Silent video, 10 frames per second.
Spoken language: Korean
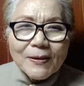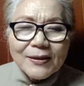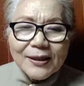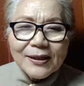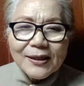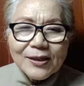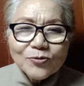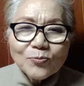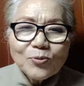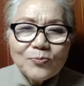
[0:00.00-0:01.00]

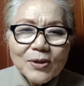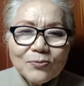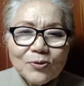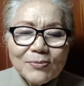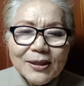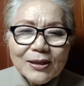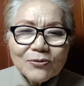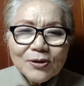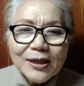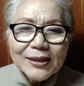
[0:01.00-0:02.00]
계속
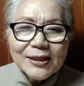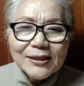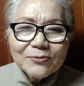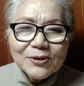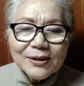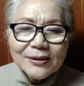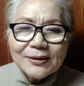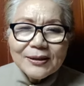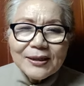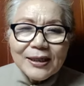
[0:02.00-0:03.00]
불평불만하고 하나님과
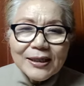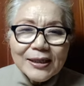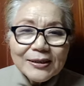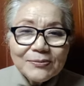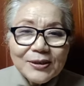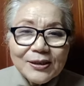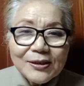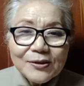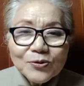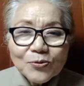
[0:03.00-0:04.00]

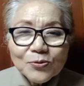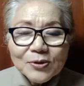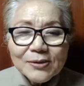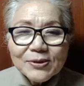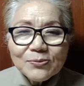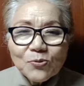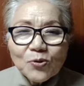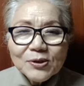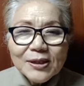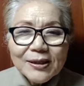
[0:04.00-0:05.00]
하나님이 종으로 삼신
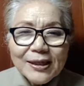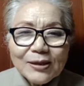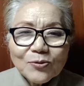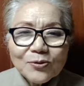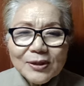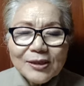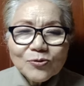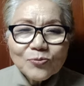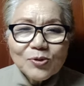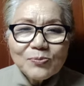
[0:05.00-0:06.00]
모세나 아론을
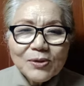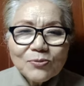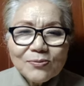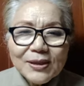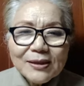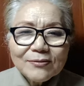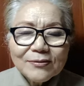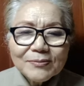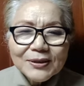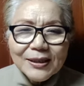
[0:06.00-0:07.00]
가지고
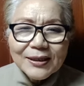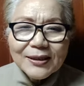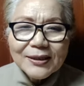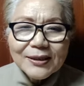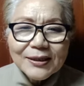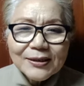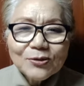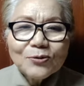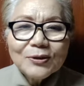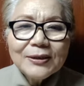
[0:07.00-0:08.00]
불평불만하고
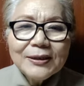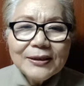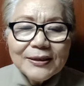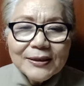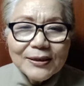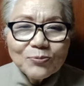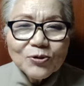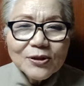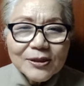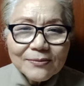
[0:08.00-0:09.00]
계속 예,
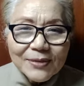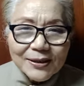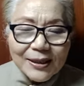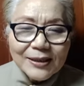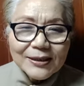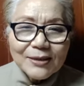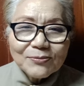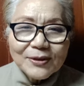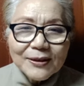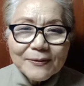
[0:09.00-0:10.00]
부정적인 말을 하기
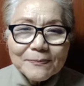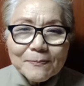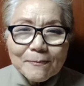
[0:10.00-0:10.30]
때문에